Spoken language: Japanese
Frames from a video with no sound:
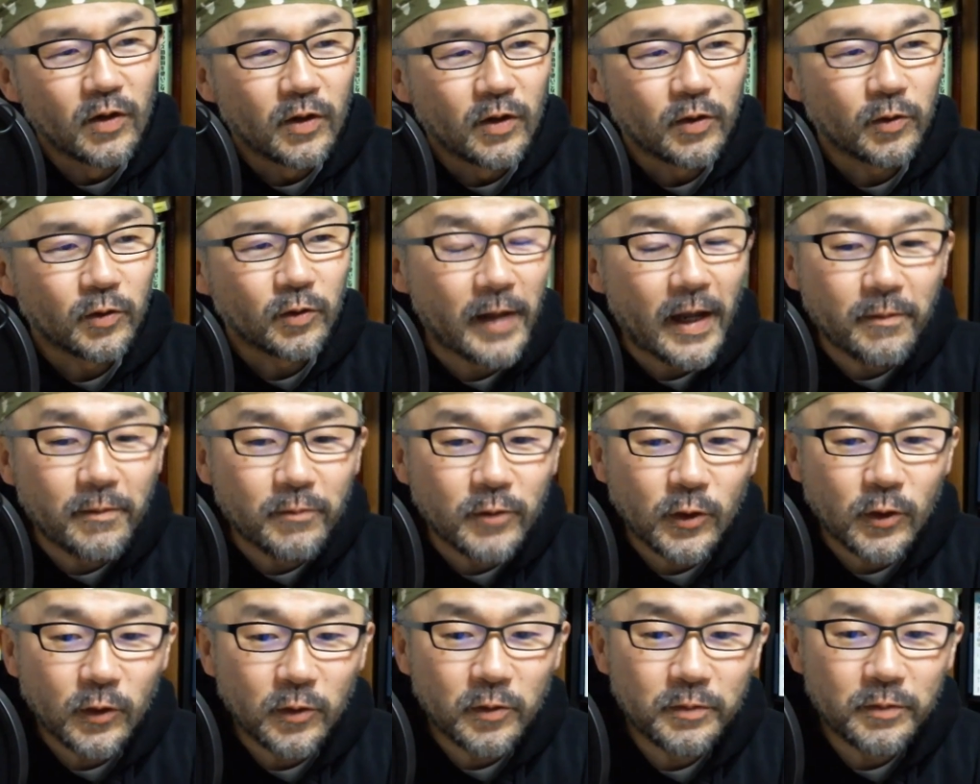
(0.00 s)
ね、
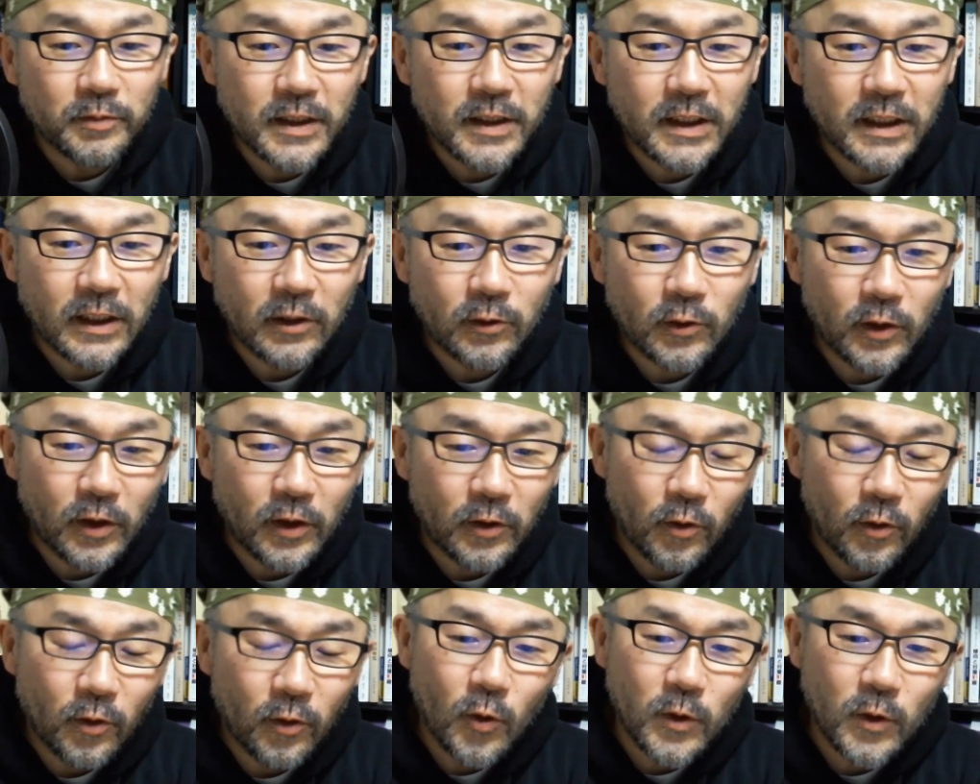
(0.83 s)
そのちゃんとあ
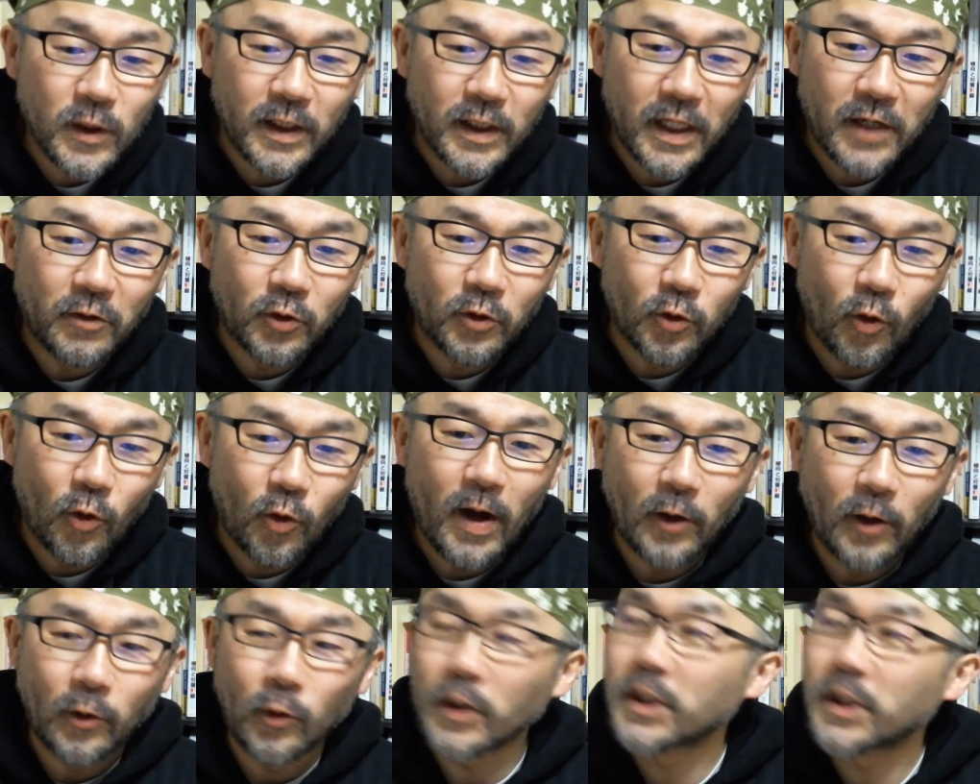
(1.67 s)
の交差点を止ま
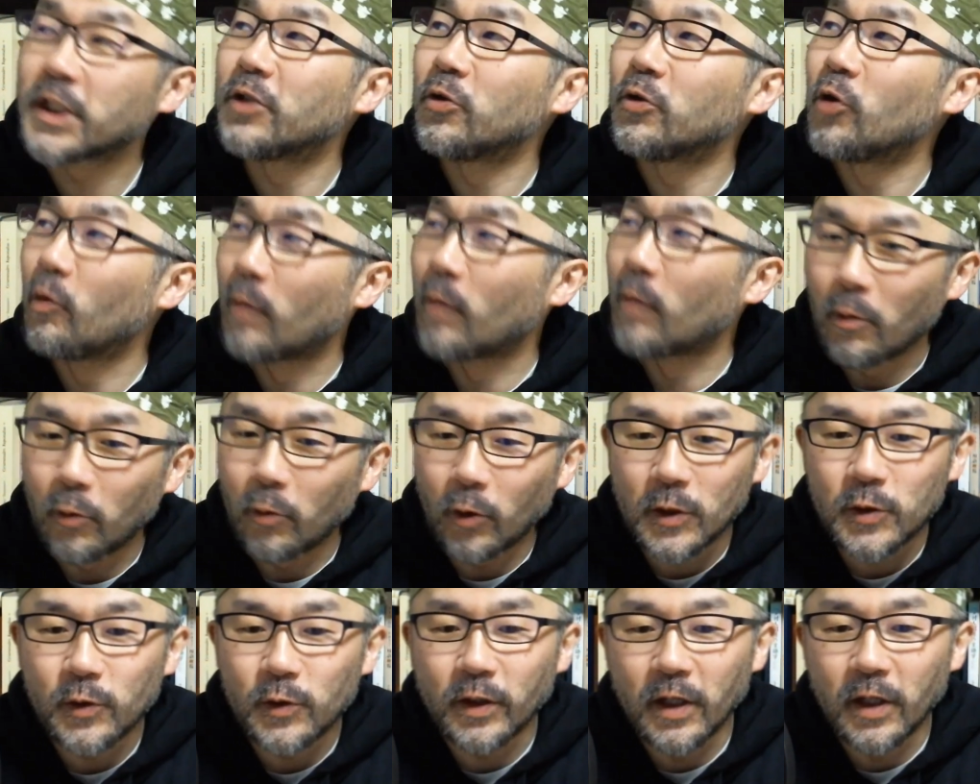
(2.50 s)
るとか信号を守ると
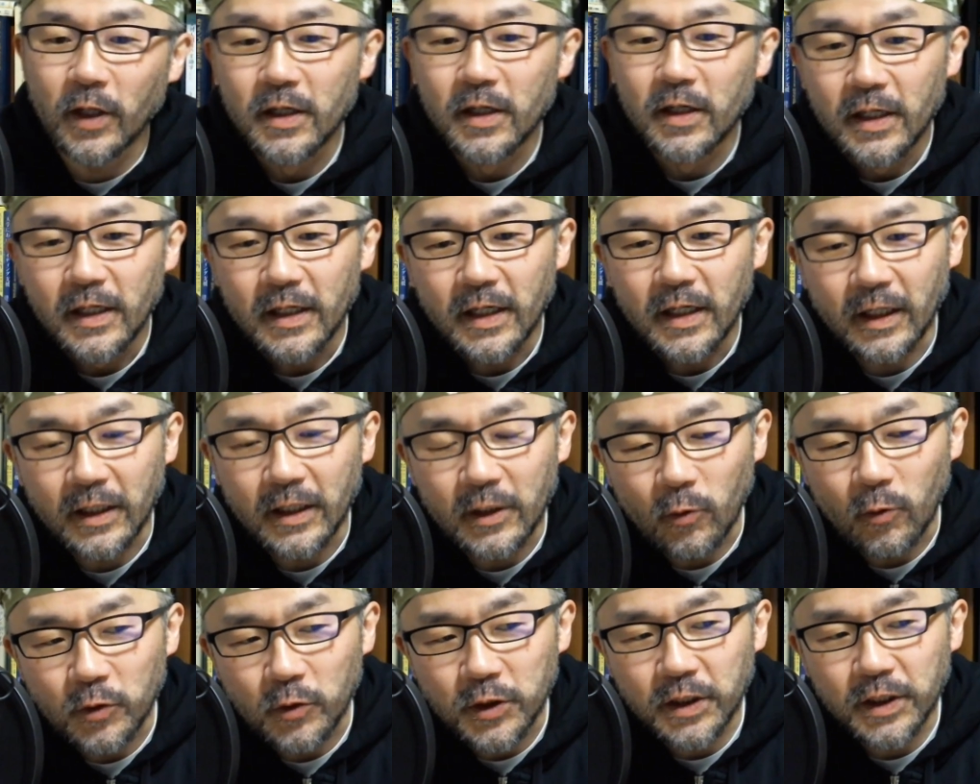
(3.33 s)
かそういうのはやって
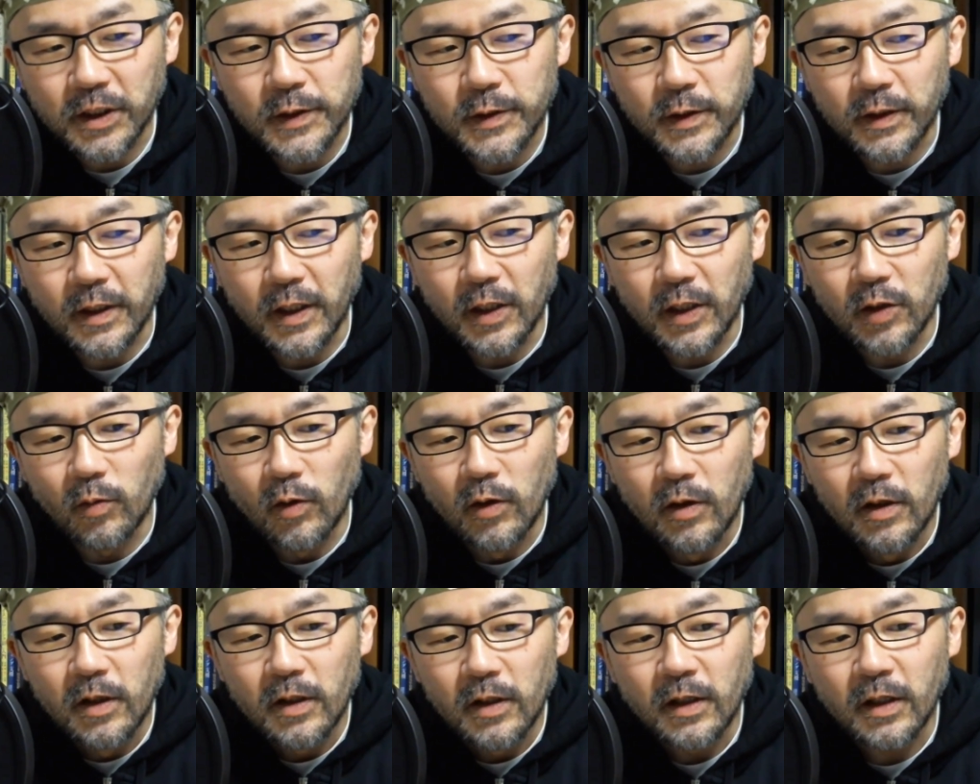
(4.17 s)
ほしいですけれども、
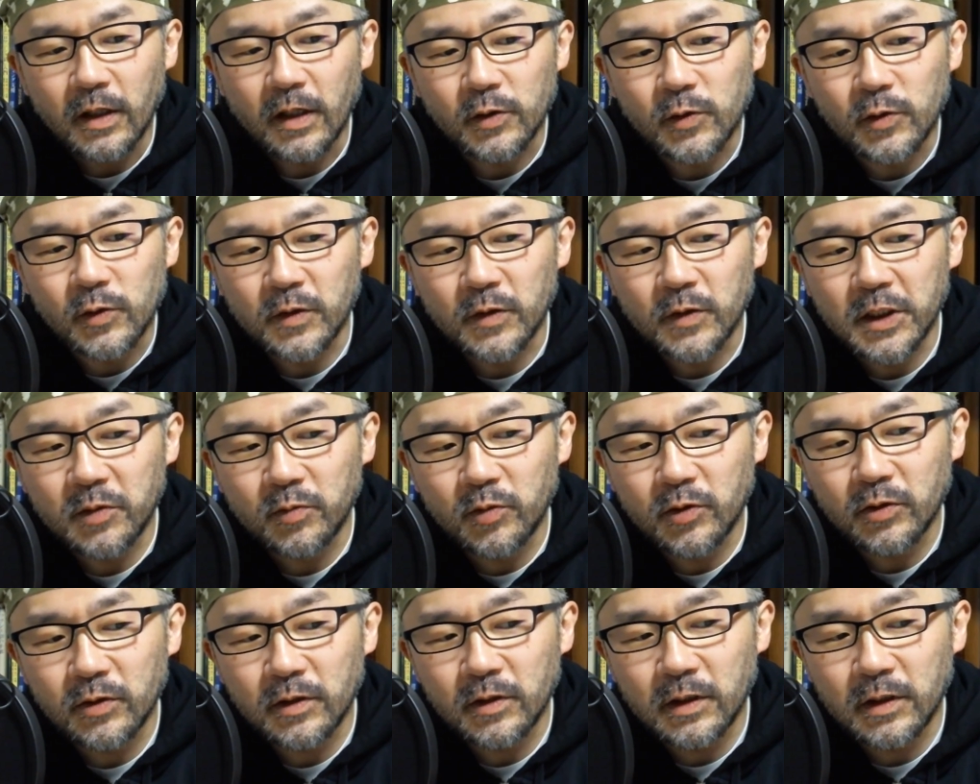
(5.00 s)
なんかその自
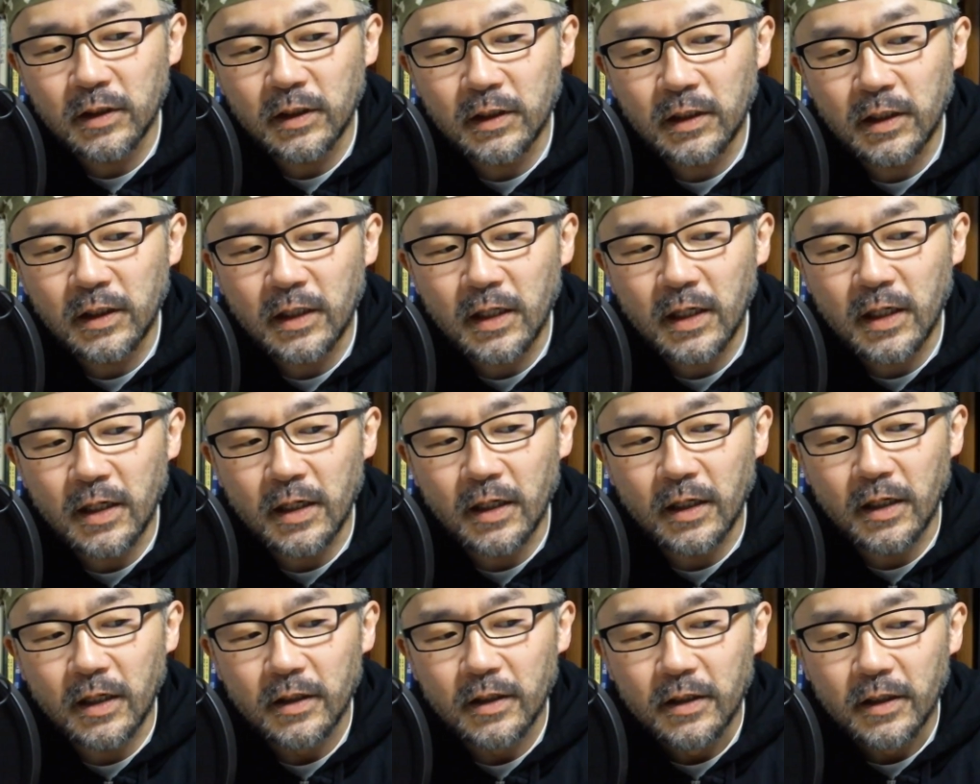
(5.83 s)
分
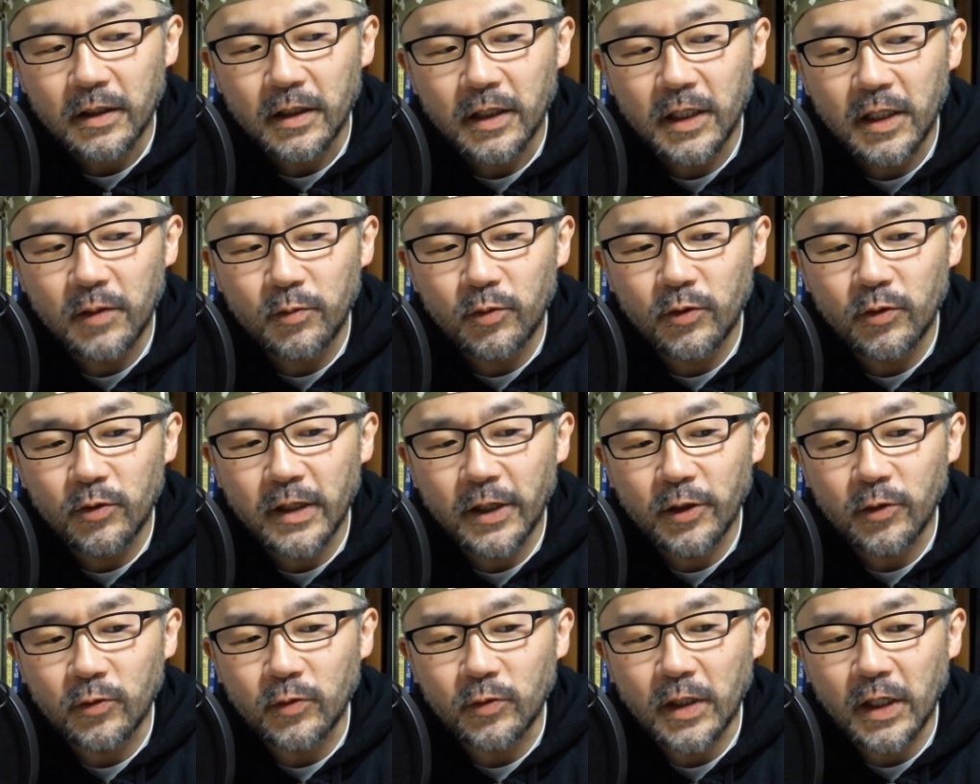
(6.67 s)
が気分が
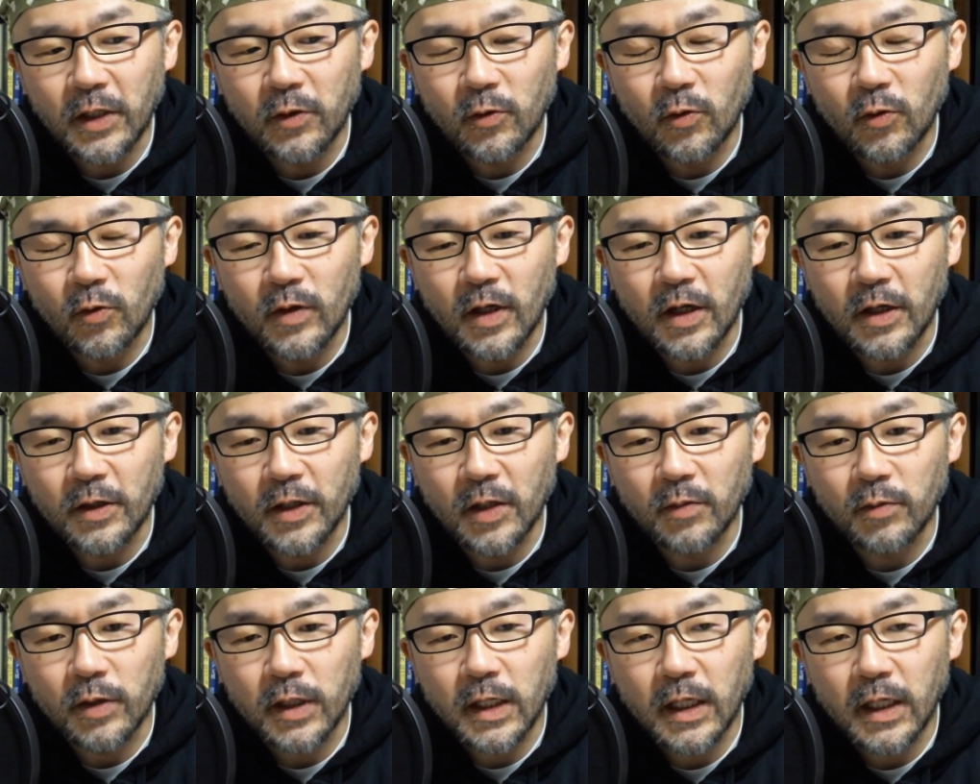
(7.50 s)
良くなる音楽で
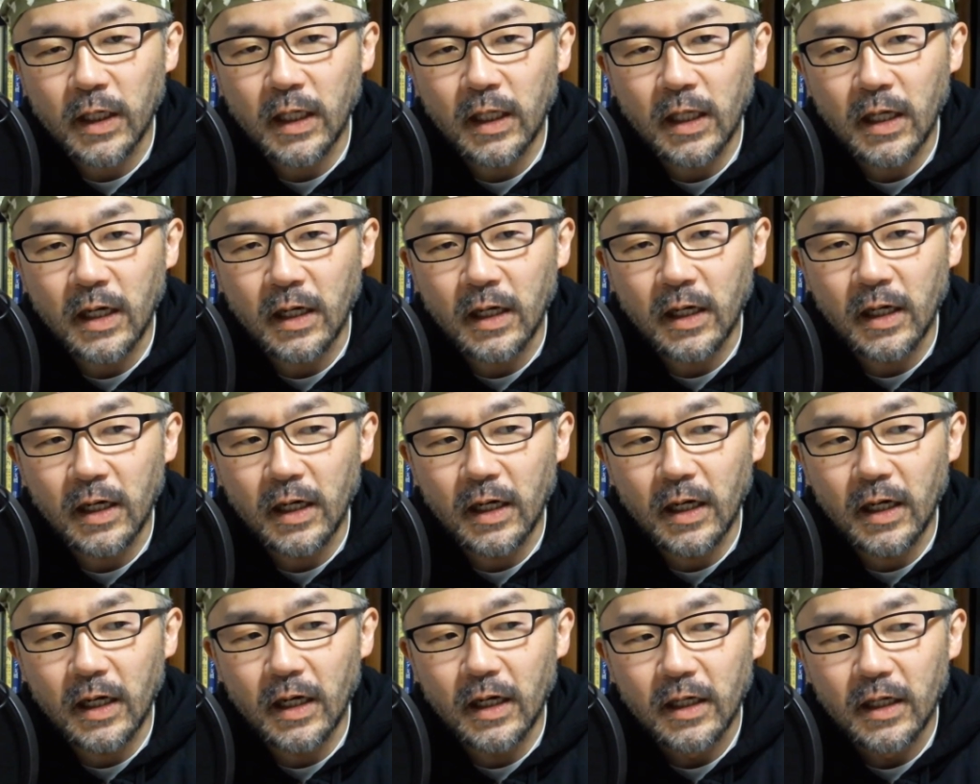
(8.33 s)
も聴きなが
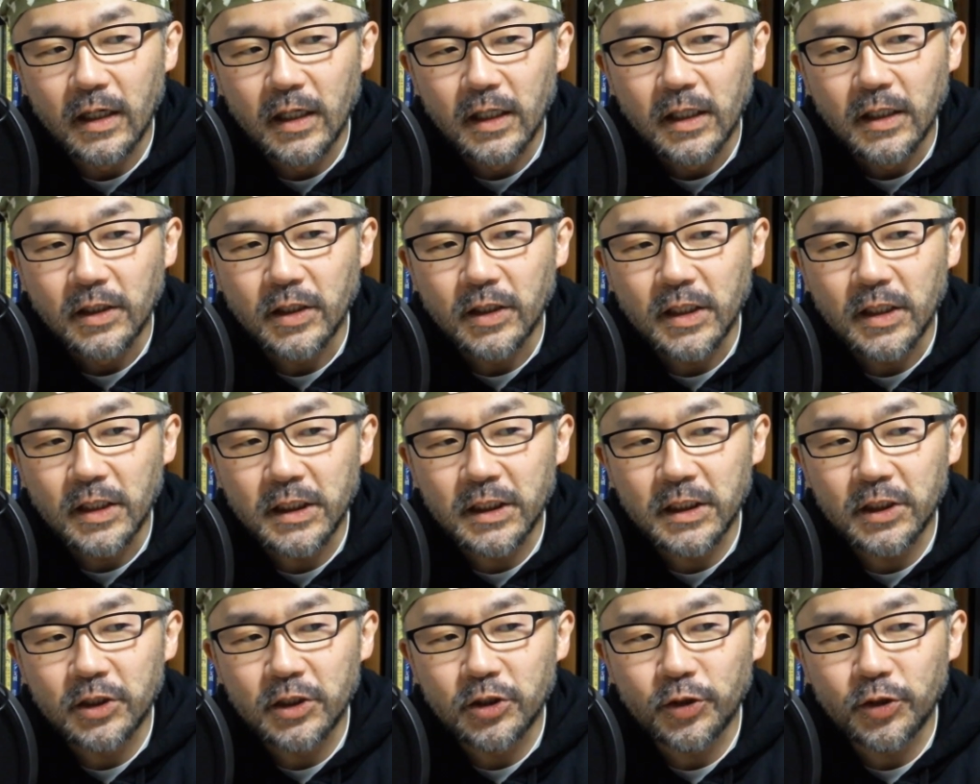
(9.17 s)
ら、1
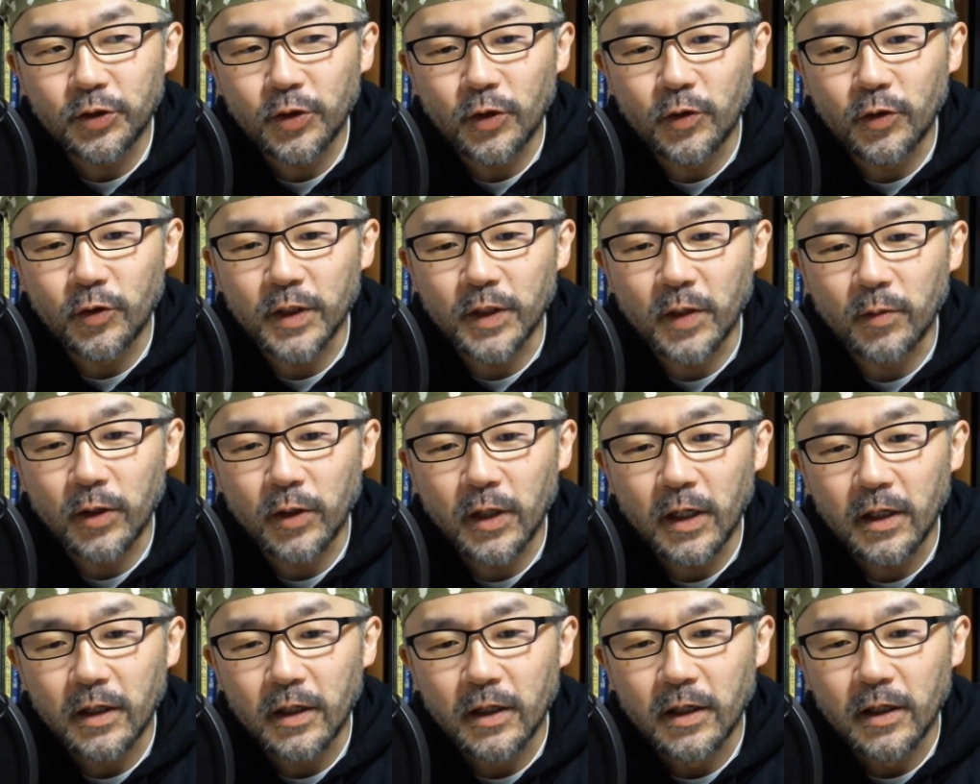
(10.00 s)
日15分でもね、